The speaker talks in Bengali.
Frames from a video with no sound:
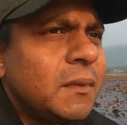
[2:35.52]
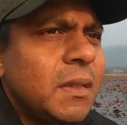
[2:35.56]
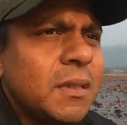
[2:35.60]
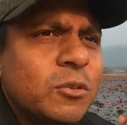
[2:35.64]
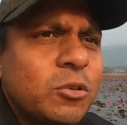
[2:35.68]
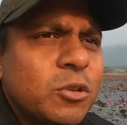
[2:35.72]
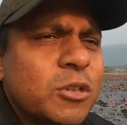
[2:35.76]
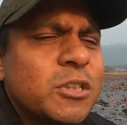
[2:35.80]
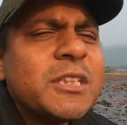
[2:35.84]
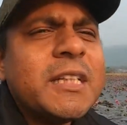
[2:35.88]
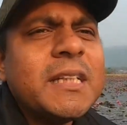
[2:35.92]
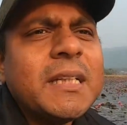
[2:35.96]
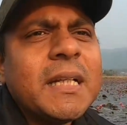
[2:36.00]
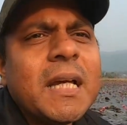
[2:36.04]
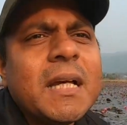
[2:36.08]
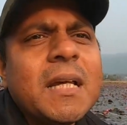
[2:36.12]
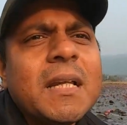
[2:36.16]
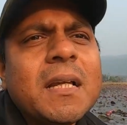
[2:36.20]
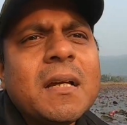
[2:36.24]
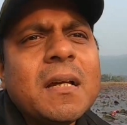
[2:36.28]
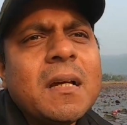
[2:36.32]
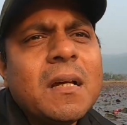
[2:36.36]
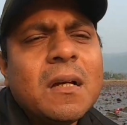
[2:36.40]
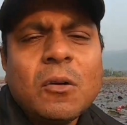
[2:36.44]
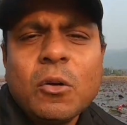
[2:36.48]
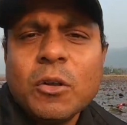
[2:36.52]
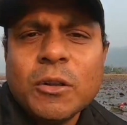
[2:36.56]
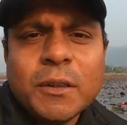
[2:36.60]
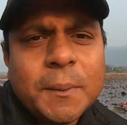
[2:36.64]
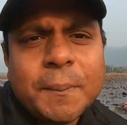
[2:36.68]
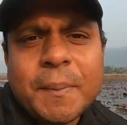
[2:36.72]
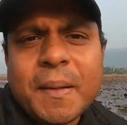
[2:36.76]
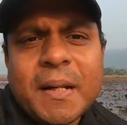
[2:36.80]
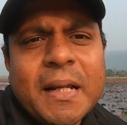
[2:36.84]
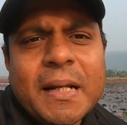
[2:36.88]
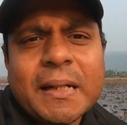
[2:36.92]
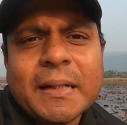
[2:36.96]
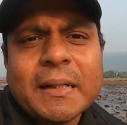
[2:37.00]
তো সেটা হতে
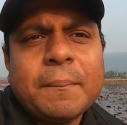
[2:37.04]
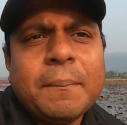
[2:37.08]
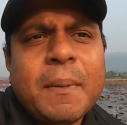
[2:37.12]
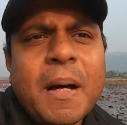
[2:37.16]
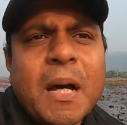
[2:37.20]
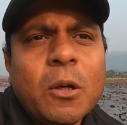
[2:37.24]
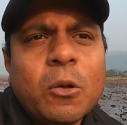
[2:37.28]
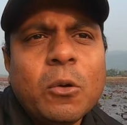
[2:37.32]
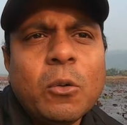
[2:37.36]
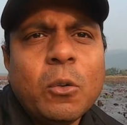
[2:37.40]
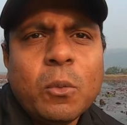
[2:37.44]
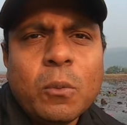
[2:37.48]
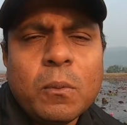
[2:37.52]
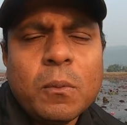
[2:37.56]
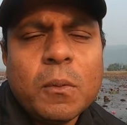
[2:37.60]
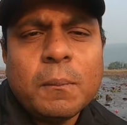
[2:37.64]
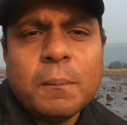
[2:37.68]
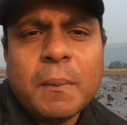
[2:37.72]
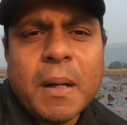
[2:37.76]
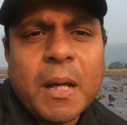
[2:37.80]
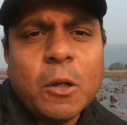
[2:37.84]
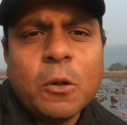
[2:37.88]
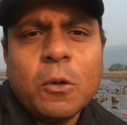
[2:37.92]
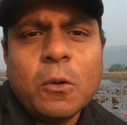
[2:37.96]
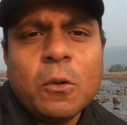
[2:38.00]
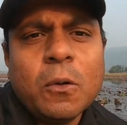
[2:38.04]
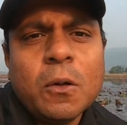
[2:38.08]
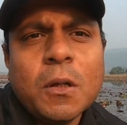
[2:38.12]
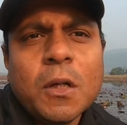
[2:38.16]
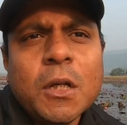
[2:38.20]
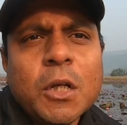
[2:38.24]
পারে একটা ভালো ভালো